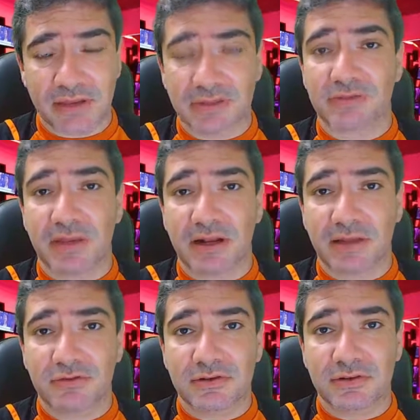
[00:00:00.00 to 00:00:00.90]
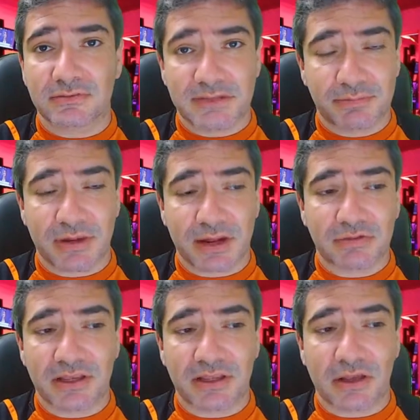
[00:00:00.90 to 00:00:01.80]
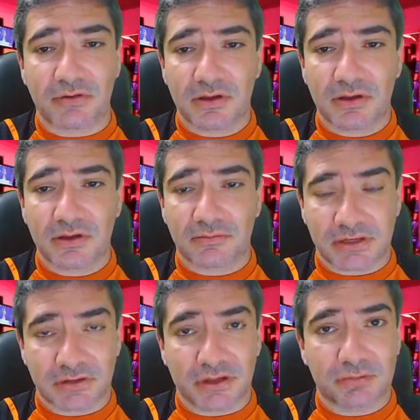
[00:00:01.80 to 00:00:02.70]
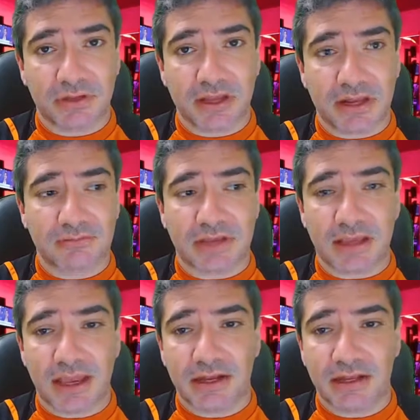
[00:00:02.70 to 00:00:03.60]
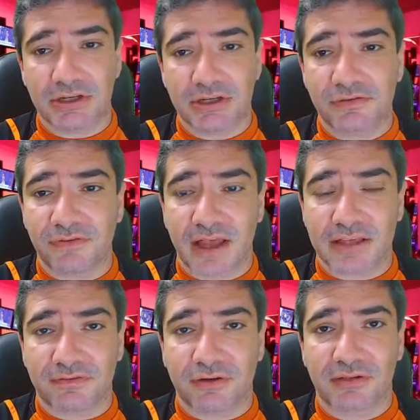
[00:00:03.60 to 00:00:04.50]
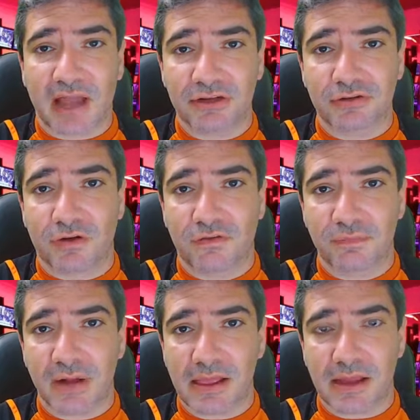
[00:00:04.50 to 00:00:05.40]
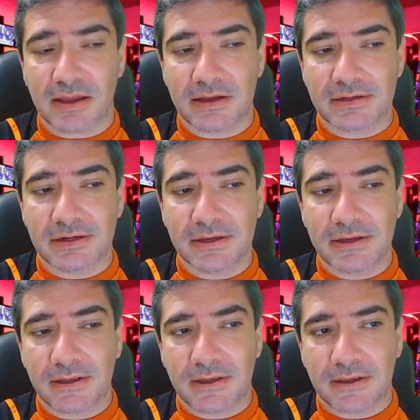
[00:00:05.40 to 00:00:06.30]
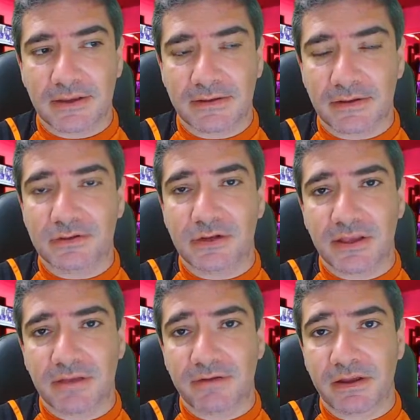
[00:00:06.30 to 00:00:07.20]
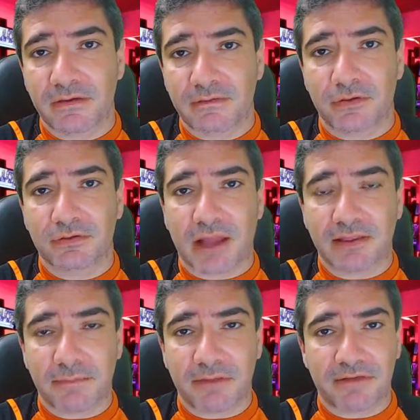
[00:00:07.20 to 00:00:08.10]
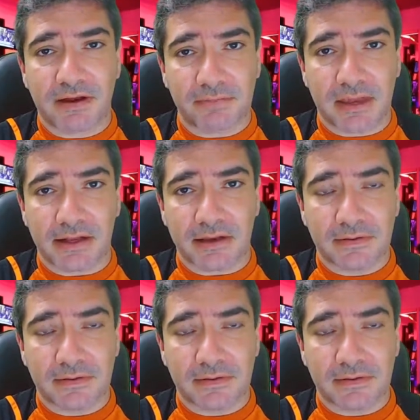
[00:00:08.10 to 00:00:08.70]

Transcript: esperamos Esperamos que não, mas nós poderemos aí regredir de fase, voltar de novo para laranja e Deus o livre, voltar até para vermelha.